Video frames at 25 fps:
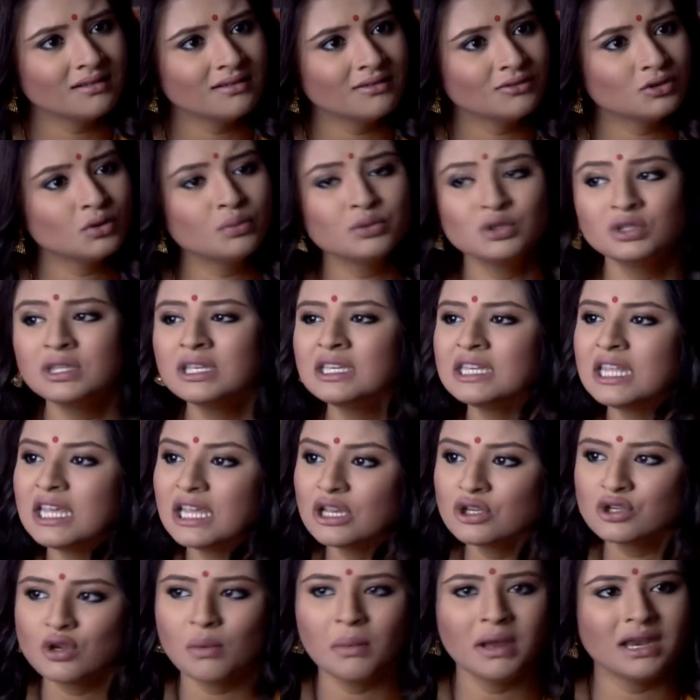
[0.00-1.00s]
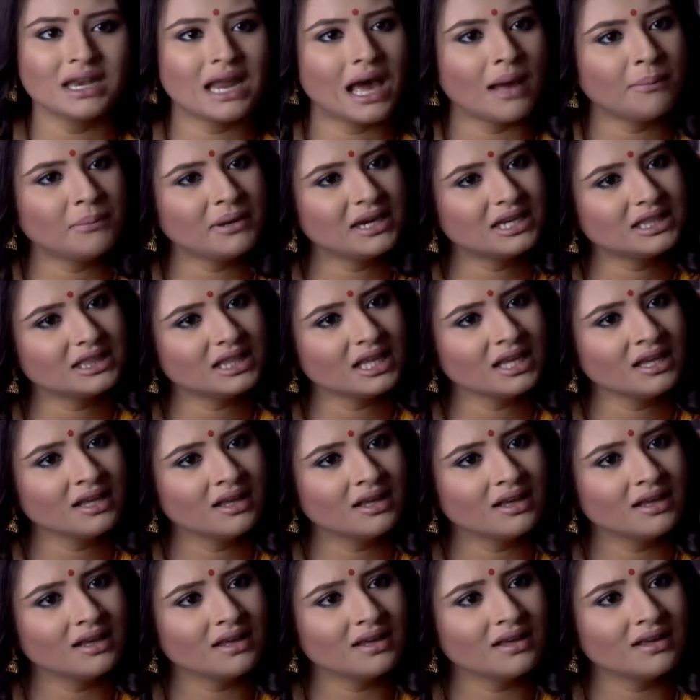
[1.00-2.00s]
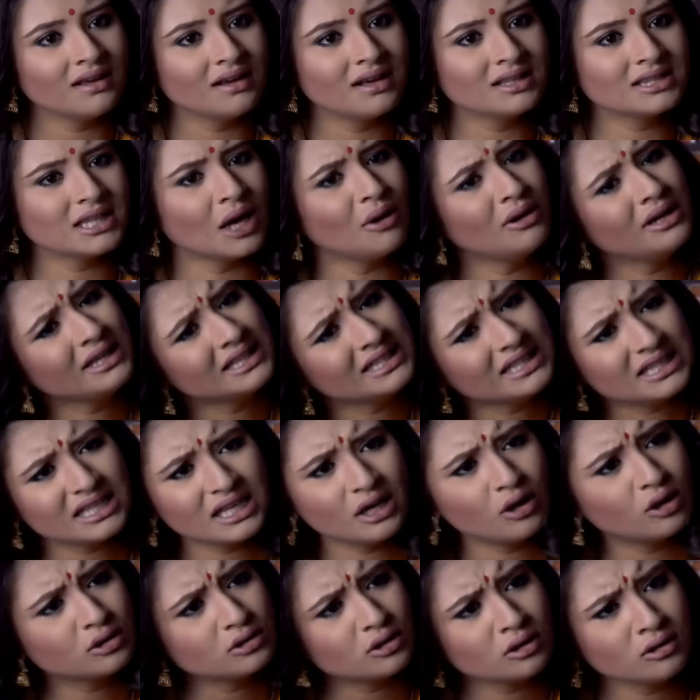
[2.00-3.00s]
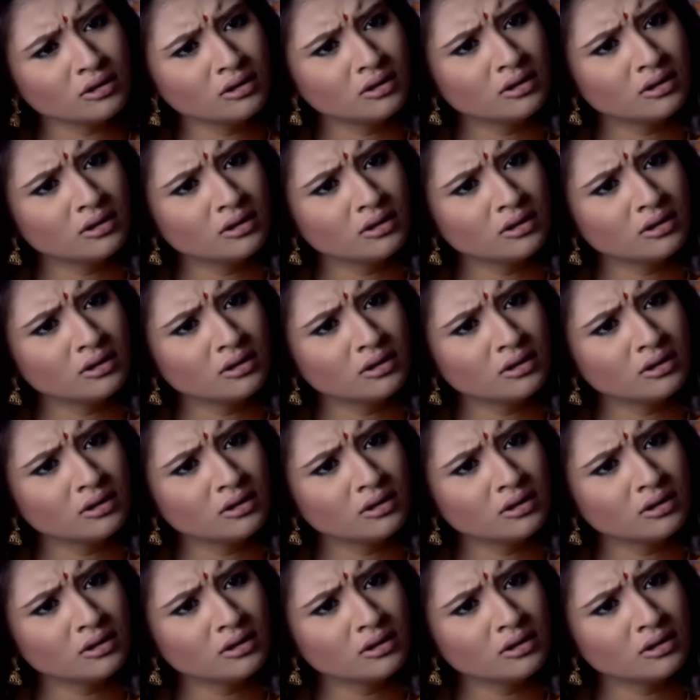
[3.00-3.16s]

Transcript: তুমি যদি ঠিক সময় না ফিরতে তাহলে কি হতো